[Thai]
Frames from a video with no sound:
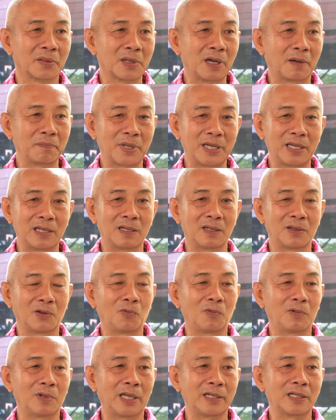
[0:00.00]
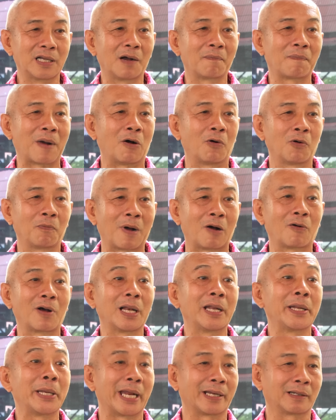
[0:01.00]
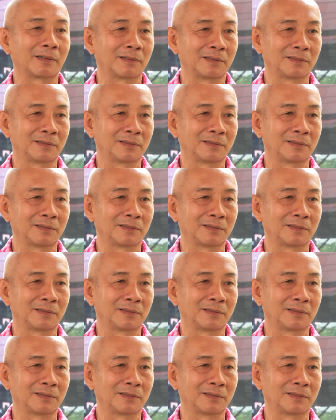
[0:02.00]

เดิมทีลุงเล่นเครื่องเป่าเป่าคาริเนต